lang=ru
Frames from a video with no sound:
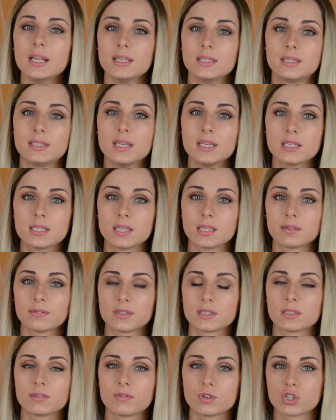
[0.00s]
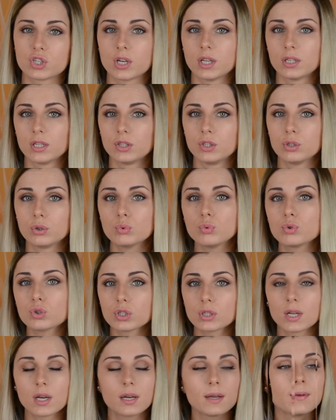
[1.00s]
Здесь этого совершенно не
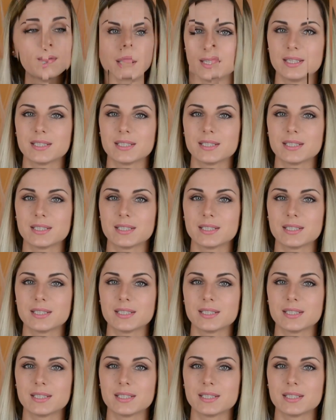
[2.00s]
нужно.